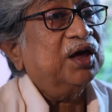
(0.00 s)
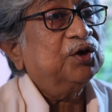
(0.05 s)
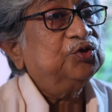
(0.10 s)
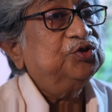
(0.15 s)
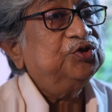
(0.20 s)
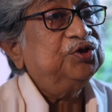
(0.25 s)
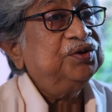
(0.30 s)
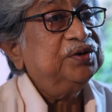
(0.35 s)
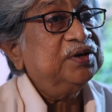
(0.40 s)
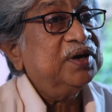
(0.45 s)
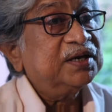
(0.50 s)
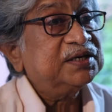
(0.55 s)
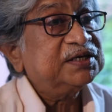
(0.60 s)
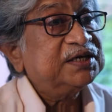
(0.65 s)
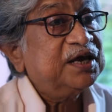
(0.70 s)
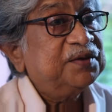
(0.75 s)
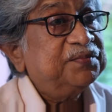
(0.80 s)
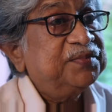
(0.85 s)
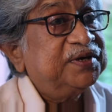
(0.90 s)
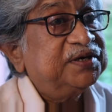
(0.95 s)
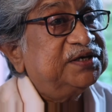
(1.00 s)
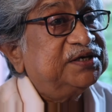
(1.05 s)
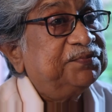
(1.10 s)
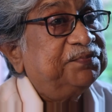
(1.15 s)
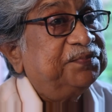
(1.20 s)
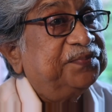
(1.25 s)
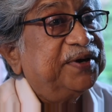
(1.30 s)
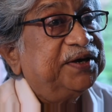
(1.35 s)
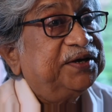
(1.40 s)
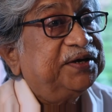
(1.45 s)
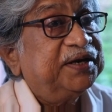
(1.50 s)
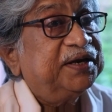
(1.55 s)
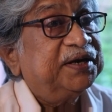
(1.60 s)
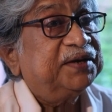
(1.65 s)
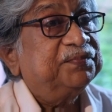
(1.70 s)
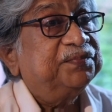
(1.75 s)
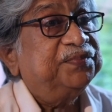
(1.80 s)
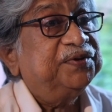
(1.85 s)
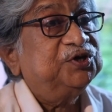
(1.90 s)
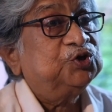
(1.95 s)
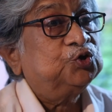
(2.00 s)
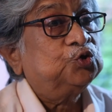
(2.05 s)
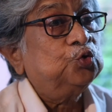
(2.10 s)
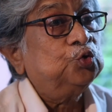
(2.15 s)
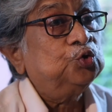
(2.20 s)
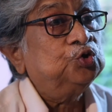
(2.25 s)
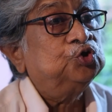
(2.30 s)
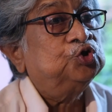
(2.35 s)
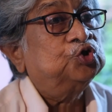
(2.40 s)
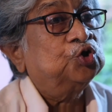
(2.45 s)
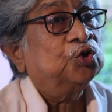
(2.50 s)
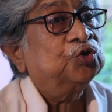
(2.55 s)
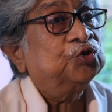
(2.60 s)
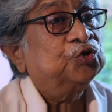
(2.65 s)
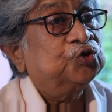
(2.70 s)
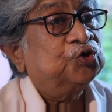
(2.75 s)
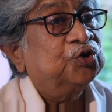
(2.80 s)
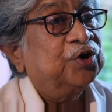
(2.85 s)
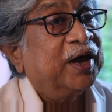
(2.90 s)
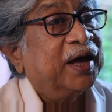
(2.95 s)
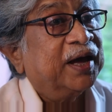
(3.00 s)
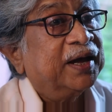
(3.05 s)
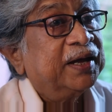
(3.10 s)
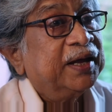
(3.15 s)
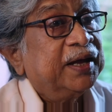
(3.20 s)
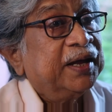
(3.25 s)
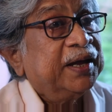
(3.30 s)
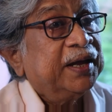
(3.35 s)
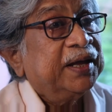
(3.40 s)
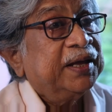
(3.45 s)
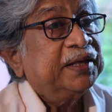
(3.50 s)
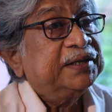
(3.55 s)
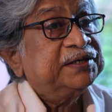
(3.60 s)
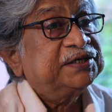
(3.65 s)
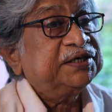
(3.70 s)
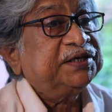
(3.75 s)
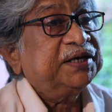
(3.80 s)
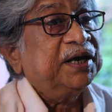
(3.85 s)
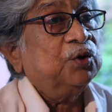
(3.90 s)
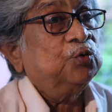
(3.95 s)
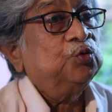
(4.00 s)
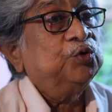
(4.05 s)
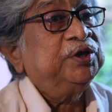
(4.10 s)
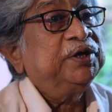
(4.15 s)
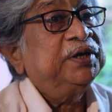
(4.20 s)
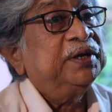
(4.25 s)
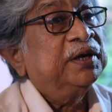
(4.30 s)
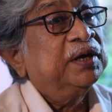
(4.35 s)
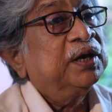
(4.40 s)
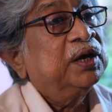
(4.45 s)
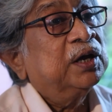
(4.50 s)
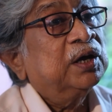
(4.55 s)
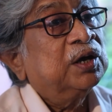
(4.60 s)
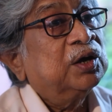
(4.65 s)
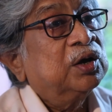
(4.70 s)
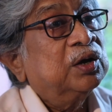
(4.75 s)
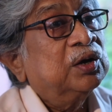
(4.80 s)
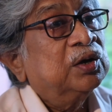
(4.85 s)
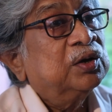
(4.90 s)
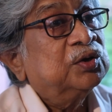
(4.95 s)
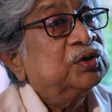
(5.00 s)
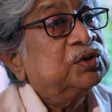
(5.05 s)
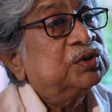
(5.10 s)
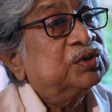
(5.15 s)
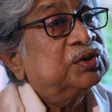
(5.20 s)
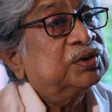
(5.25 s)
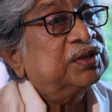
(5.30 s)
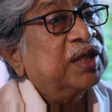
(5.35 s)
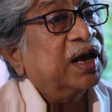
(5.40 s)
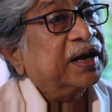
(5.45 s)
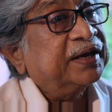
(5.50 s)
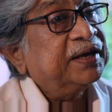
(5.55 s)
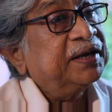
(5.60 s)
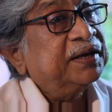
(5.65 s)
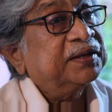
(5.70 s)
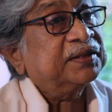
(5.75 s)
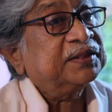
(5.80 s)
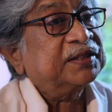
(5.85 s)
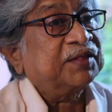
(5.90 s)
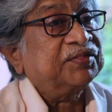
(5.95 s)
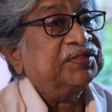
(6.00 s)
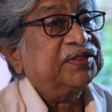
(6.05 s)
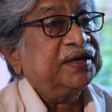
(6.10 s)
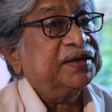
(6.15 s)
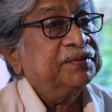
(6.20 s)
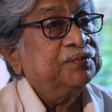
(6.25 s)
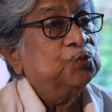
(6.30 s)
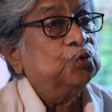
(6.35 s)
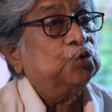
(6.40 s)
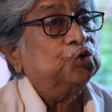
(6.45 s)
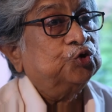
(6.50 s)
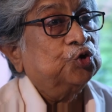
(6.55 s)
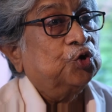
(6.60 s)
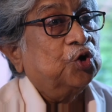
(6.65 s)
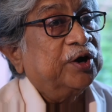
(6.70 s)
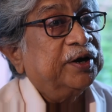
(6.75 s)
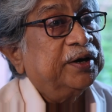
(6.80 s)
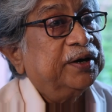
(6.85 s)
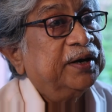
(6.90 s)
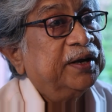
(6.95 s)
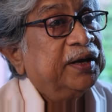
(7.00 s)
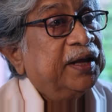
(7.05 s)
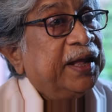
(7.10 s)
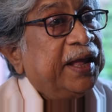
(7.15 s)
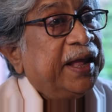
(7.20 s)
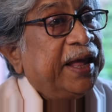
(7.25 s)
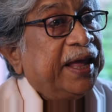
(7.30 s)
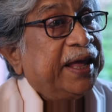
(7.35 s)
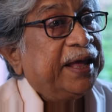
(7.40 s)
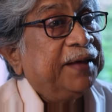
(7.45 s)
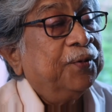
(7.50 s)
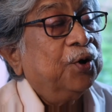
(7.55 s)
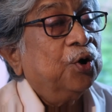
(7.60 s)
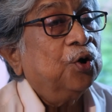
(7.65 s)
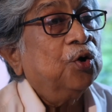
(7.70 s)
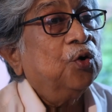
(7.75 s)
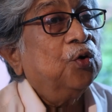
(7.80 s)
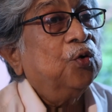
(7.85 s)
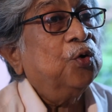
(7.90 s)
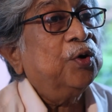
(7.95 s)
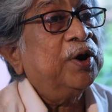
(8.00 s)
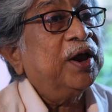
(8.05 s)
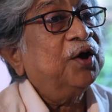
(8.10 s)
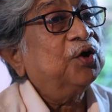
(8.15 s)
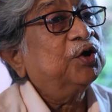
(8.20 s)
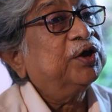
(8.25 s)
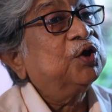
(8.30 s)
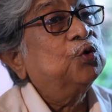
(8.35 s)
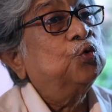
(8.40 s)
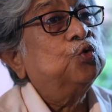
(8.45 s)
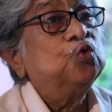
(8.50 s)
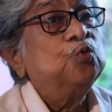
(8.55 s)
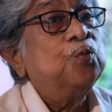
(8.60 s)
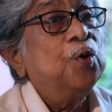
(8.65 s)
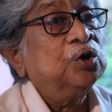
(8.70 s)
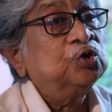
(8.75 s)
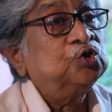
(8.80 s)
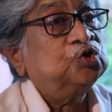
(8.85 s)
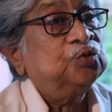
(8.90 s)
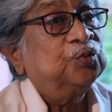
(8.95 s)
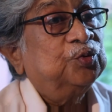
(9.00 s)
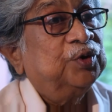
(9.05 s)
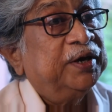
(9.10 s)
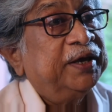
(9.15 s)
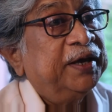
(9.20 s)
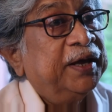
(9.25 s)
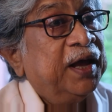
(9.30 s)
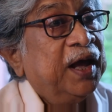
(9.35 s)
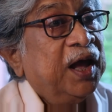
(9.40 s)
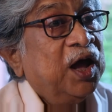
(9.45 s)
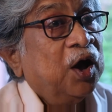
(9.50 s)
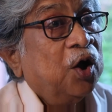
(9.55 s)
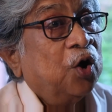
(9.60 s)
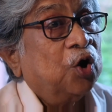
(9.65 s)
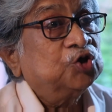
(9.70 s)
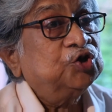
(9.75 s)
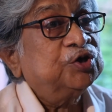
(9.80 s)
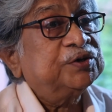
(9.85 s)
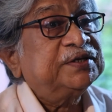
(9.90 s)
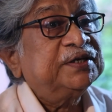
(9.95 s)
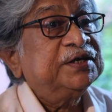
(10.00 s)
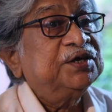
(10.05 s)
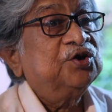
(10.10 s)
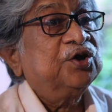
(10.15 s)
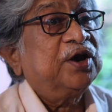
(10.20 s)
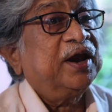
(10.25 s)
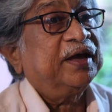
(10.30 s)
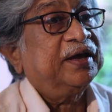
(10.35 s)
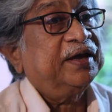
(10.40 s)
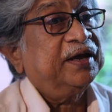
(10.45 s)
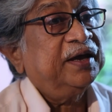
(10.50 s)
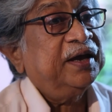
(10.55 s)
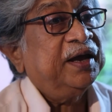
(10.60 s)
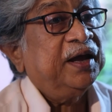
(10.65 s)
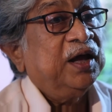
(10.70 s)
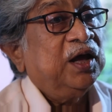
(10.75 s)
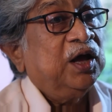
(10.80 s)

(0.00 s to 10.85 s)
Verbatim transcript: আলাউদ্দিন খাঁ সাহেবের যে পেটের ভীষণ যন্ত্রণা সেটা উনি তাকে তার থেকে মুক্ত করেন এবং ওরা ওকে গুরুবংশ বলে অজয় সিংহ রায়কে